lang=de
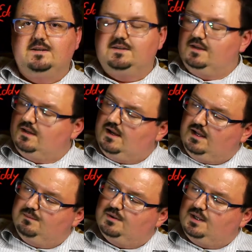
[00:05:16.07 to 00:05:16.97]
der
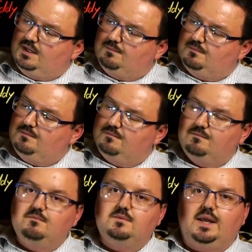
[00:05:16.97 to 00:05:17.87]
Abraham,
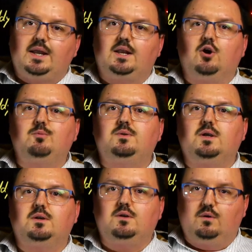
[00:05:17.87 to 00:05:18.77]
der glaubt
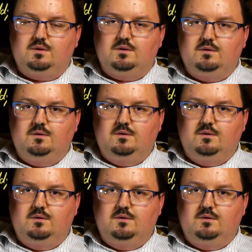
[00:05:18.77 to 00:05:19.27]
an Gott.